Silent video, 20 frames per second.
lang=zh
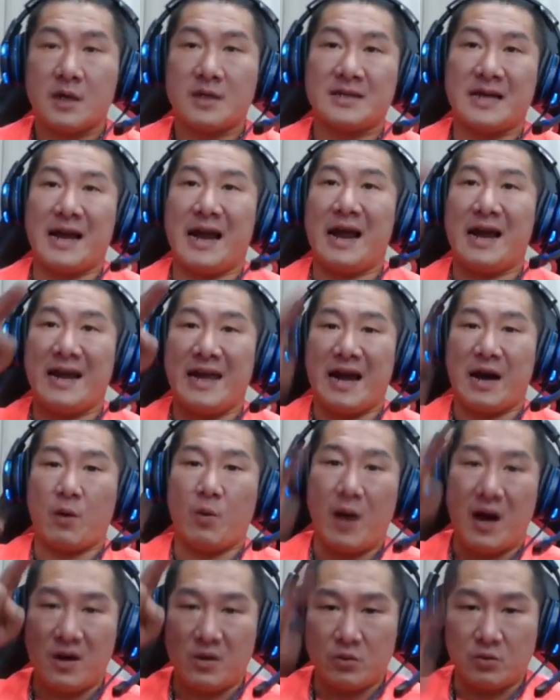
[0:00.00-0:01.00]
再来两
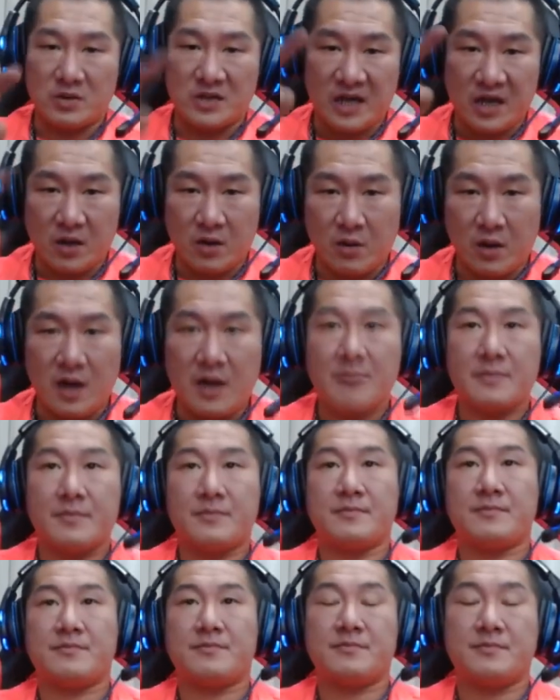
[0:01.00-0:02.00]
万五千块，
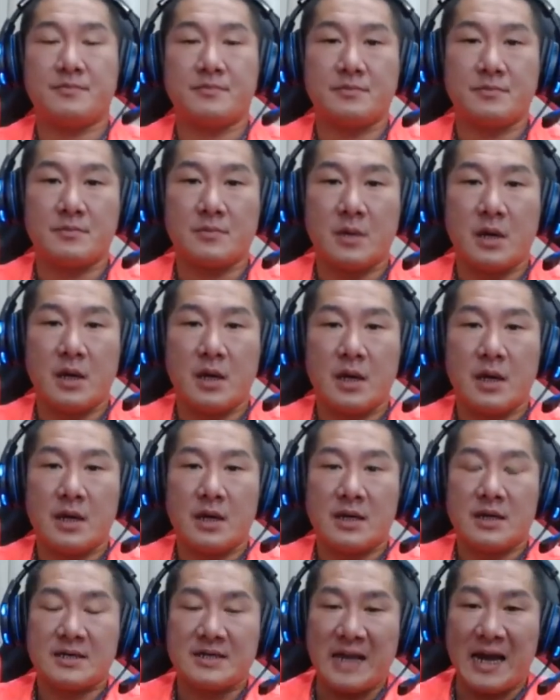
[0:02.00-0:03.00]

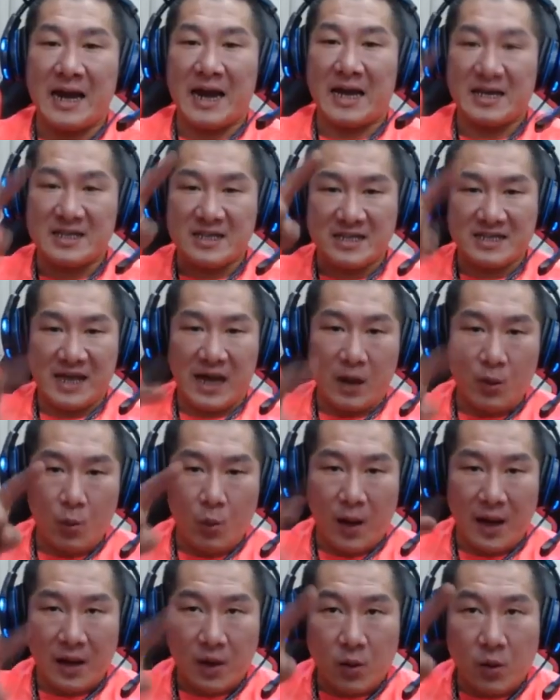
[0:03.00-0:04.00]
再来三
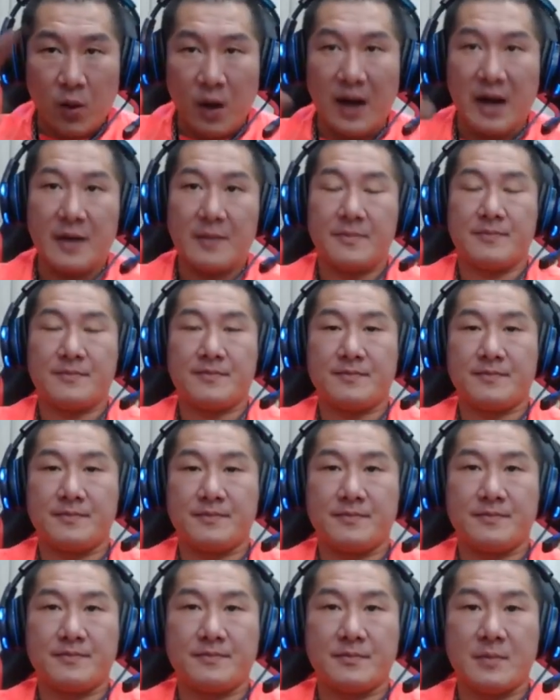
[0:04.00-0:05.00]
万块，
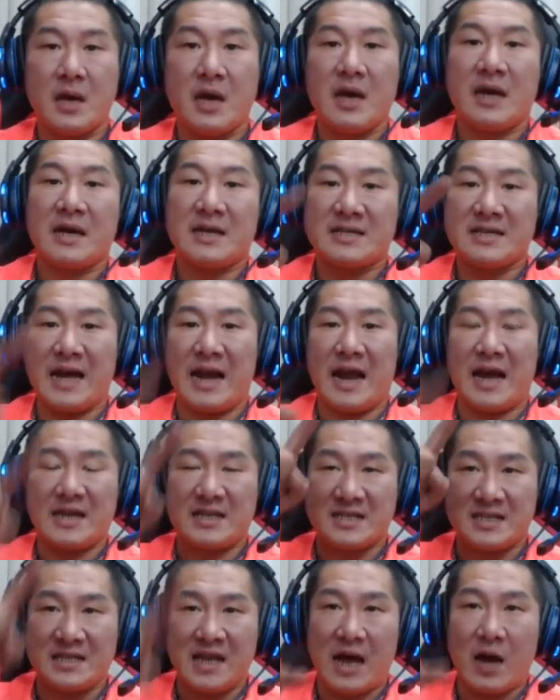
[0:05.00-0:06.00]
再来
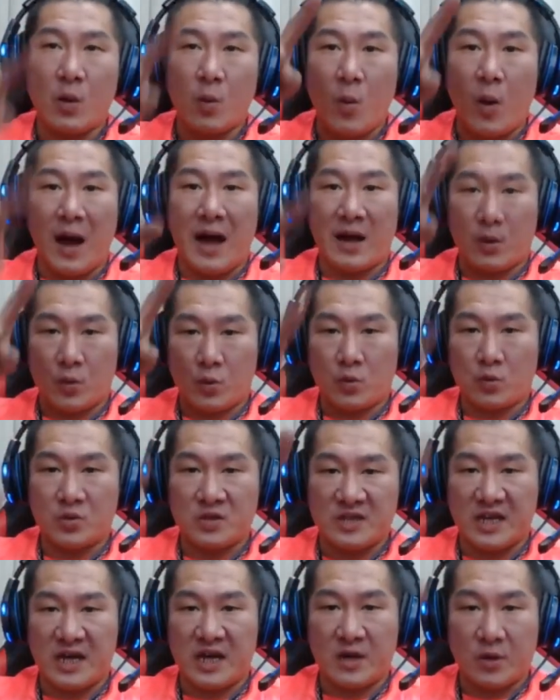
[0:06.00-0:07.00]
三万五
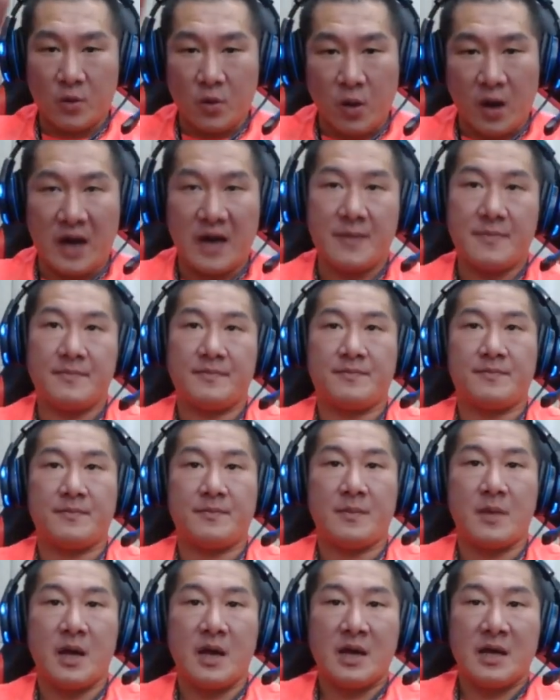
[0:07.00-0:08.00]
千块，
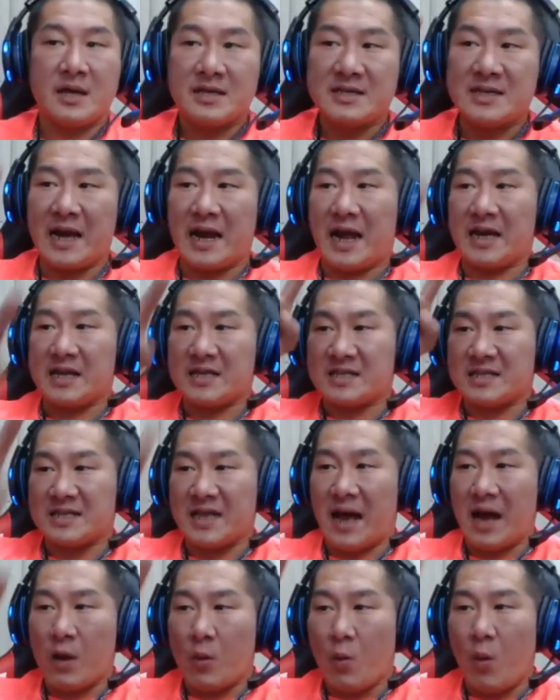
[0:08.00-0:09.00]
再来
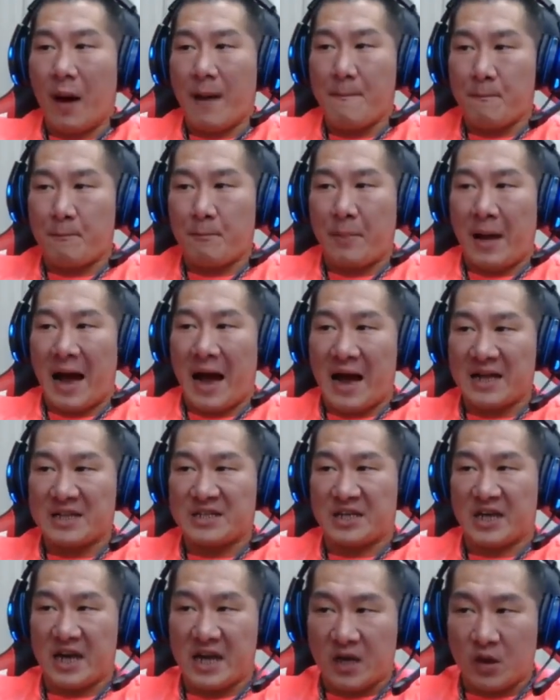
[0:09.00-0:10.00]
三万八
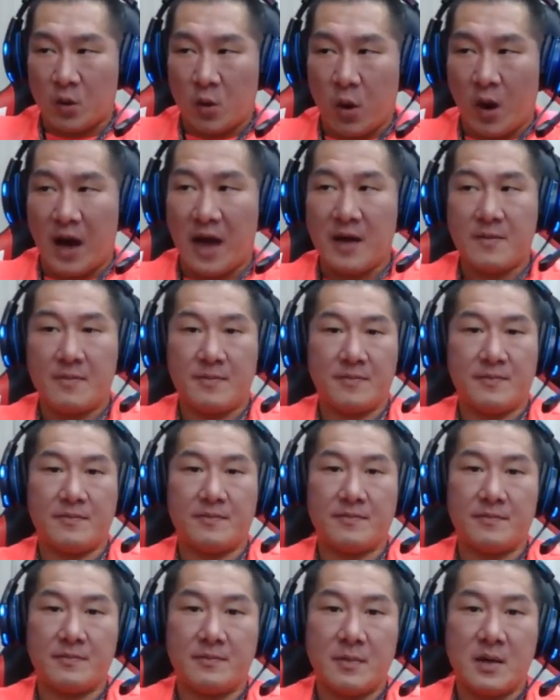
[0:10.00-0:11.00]
千块，
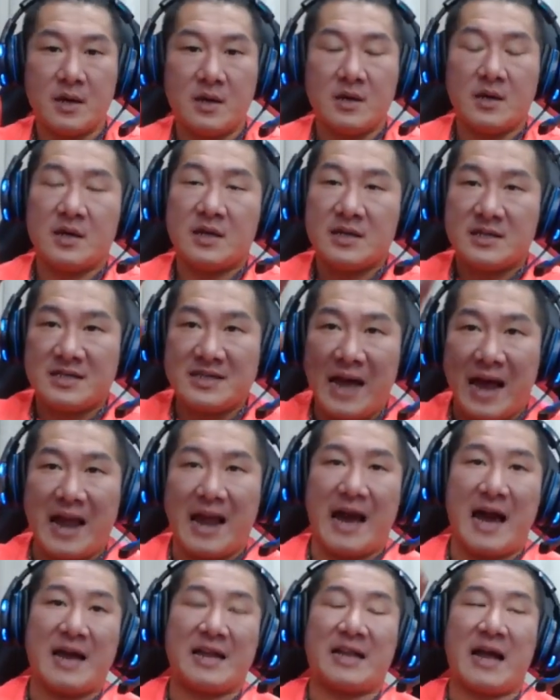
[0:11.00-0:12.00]
再
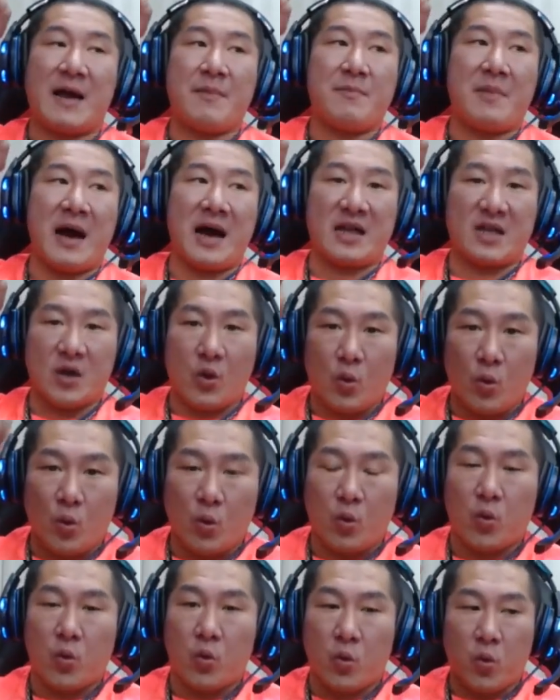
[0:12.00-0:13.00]
来他妈的
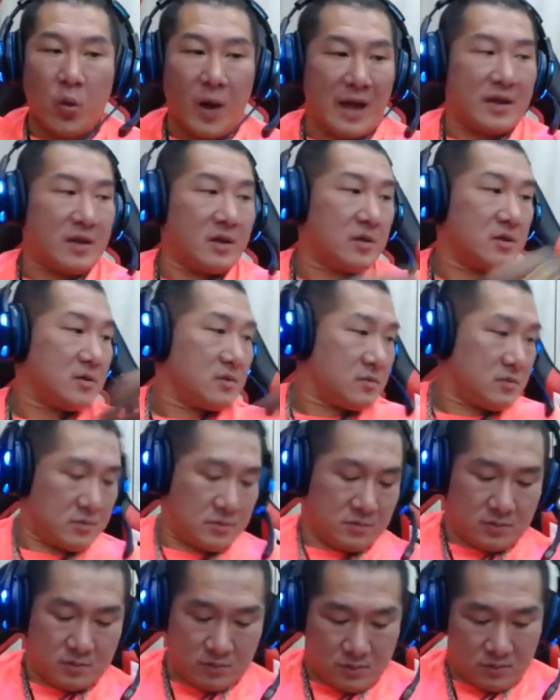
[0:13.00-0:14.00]
五万！
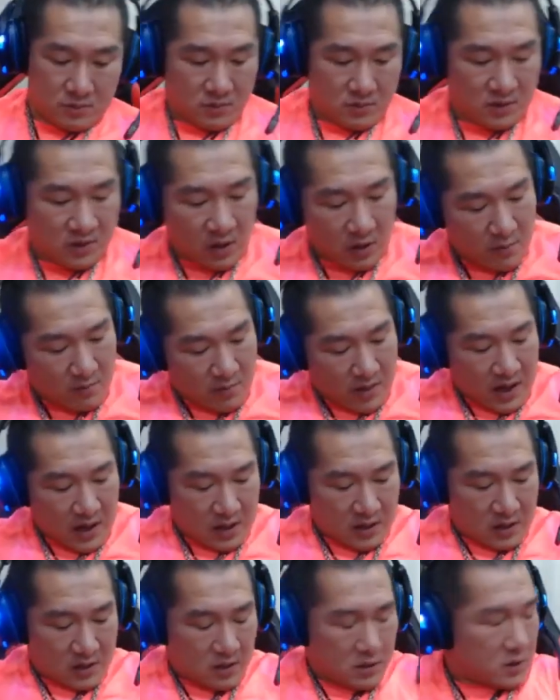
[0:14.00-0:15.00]
你妈
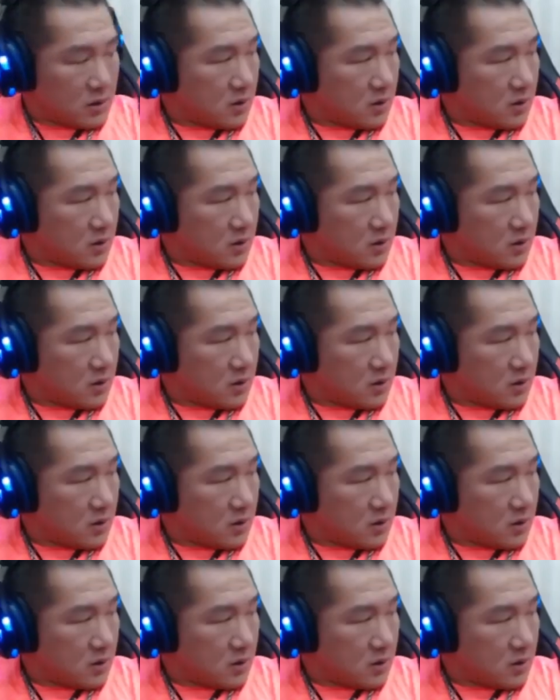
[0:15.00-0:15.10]
的！